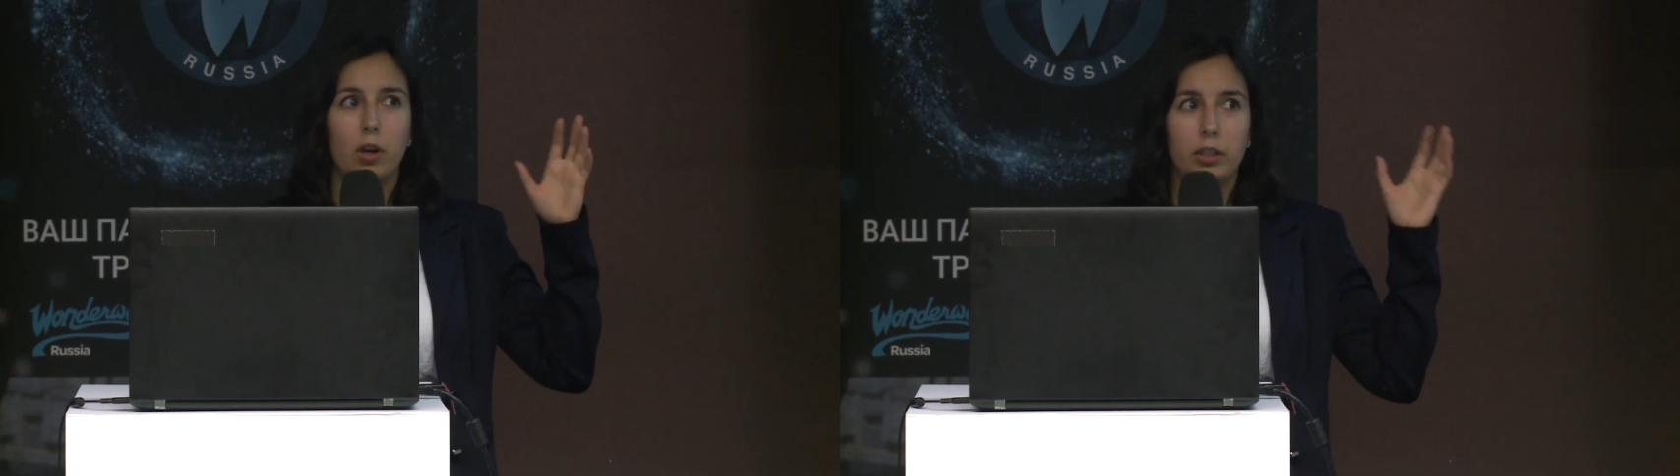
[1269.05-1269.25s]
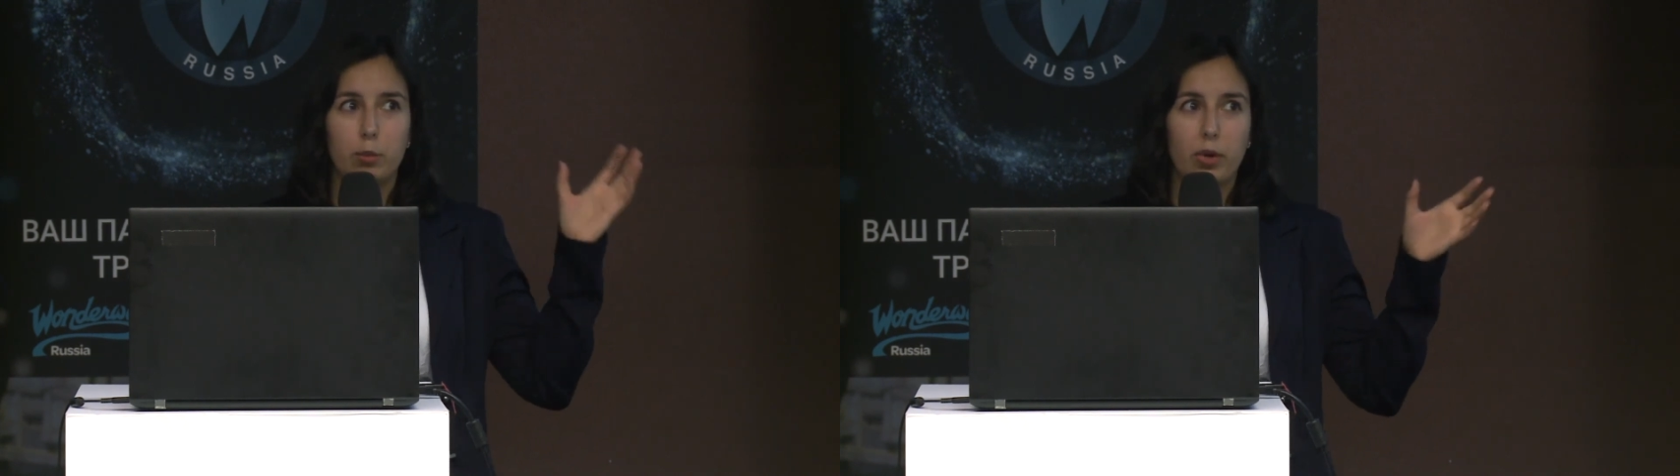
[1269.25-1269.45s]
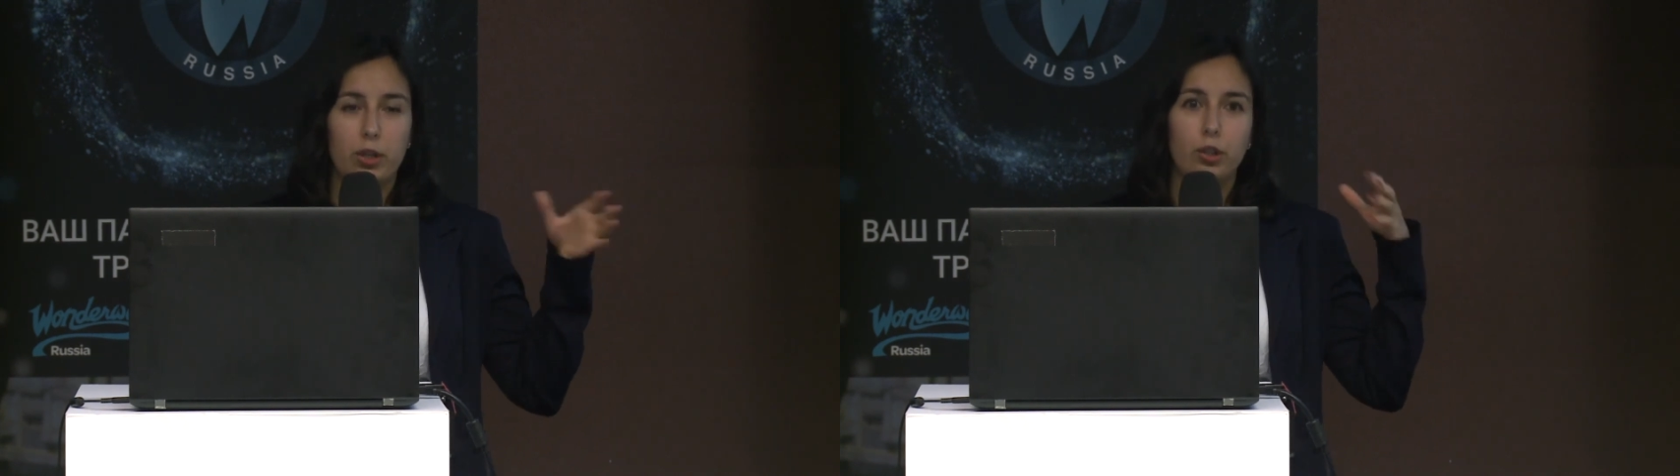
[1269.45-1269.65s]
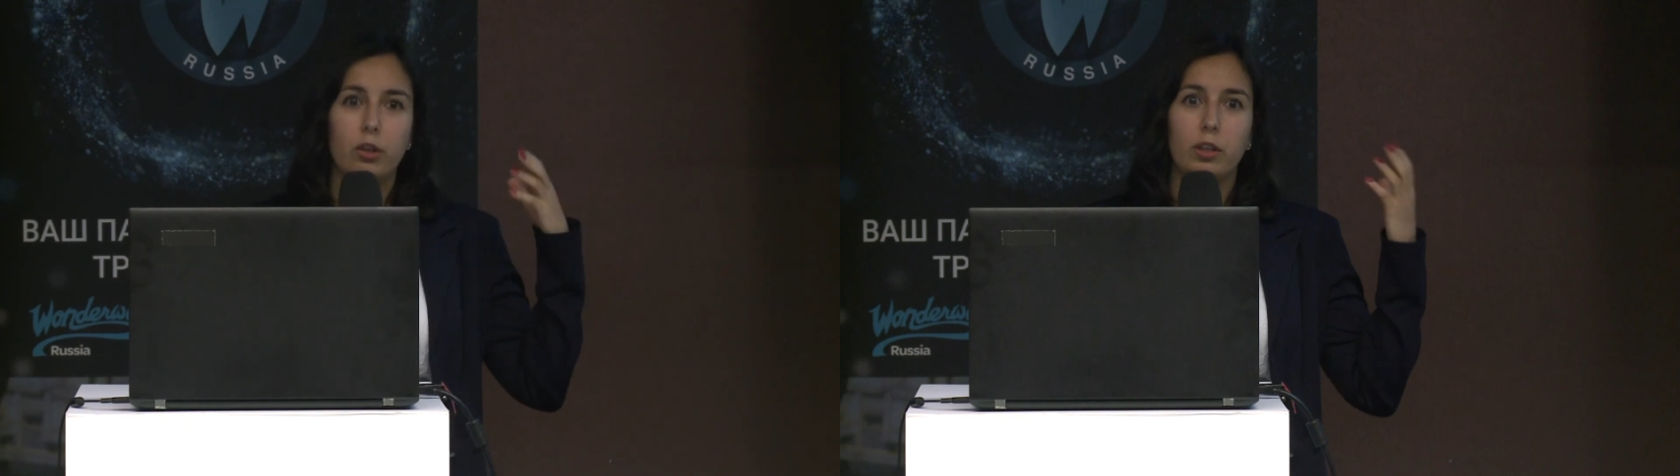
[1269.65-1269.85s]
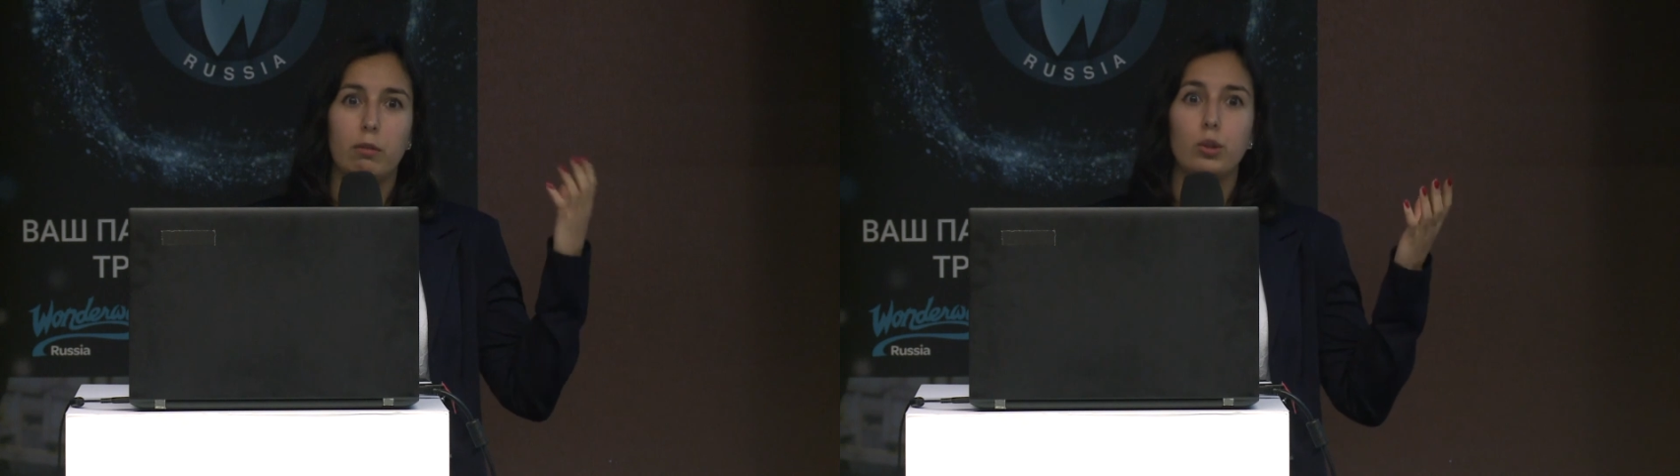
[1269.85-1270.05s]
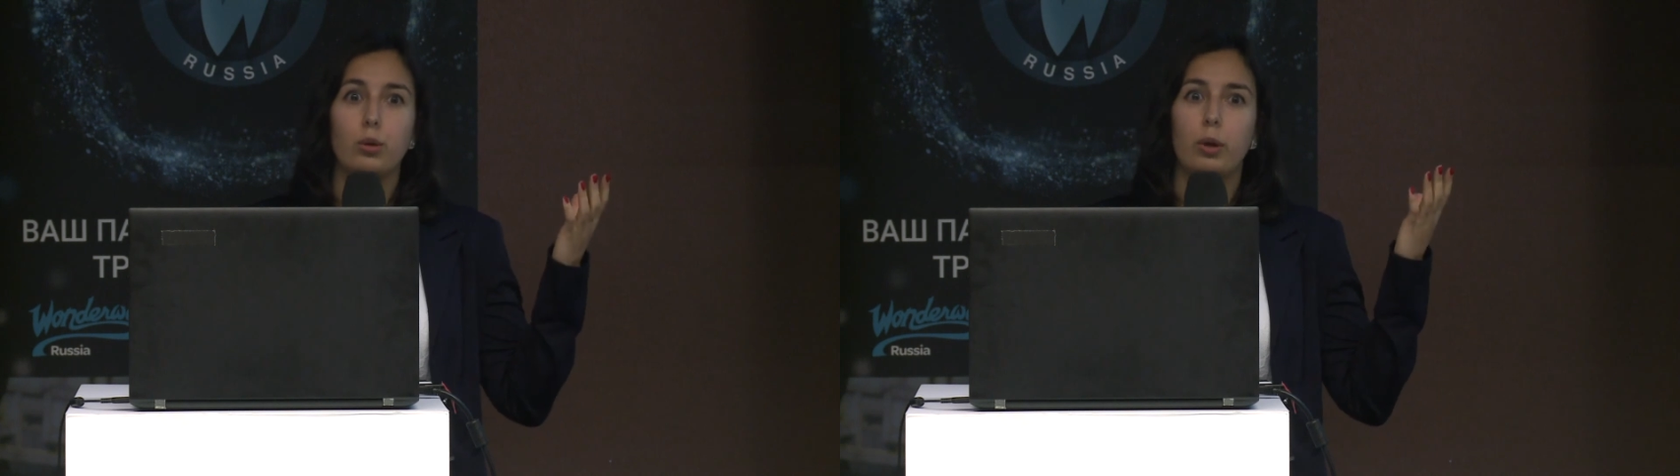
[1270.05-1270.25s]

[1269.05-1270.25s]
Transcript: отображение того, что